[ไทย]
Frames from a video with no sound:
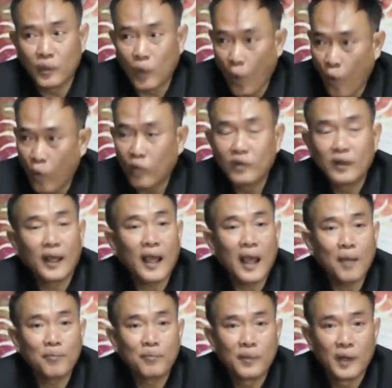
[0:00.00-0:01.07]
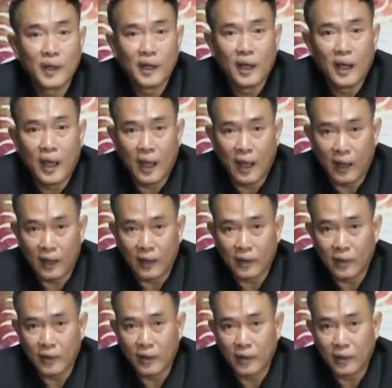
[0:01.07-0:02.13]
ธงนะครับ
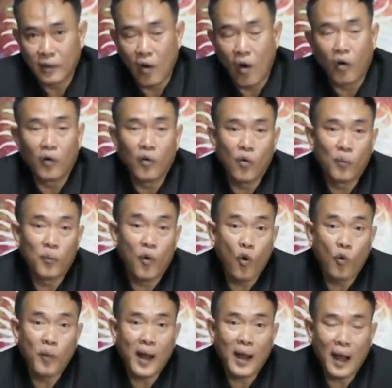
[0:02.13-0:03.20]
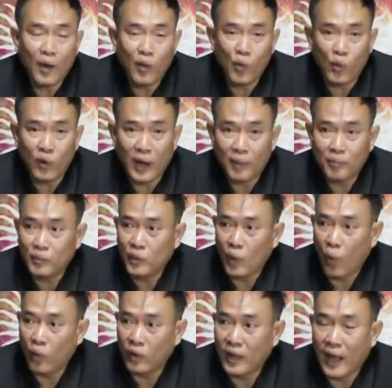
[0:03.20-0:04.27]
ขององค์พระราหูนะครับธ
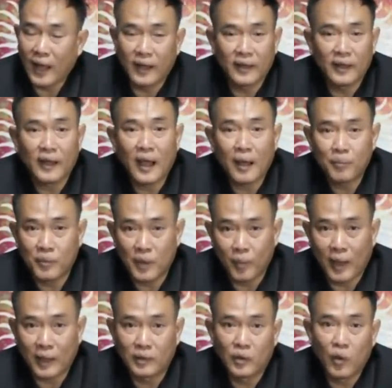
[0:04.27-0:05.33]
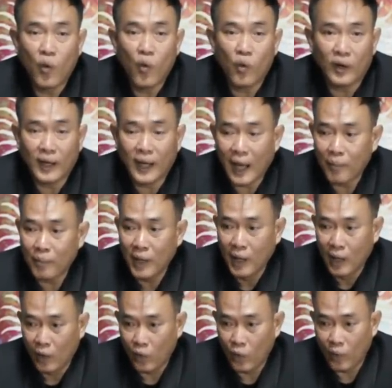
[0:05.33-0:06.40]
งชัยนะครับ สบัดโชคนะครับ
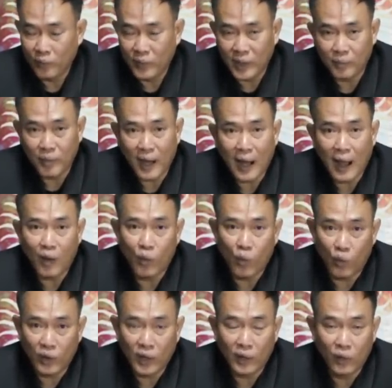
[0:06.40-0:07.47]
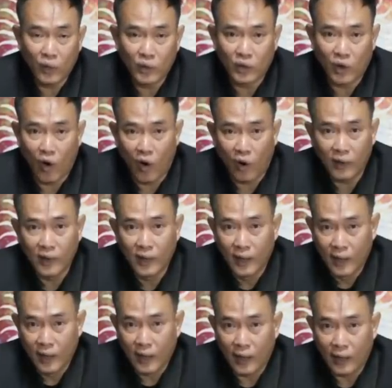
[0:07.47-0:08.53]
รวมถึงพระราหูในรุ่นของ
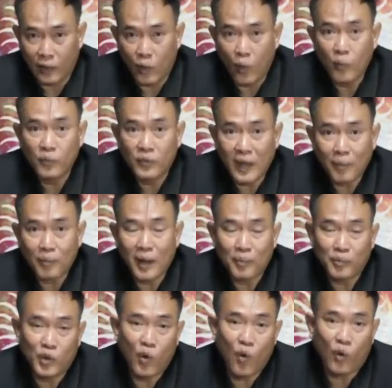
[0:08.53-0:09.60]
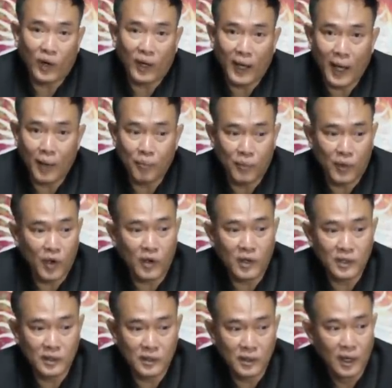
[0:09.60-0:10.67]
อคุ้มทรัพย์รับโชคนะครับ ก็
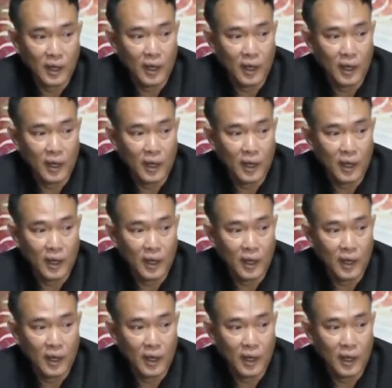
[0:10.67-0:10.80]
คือ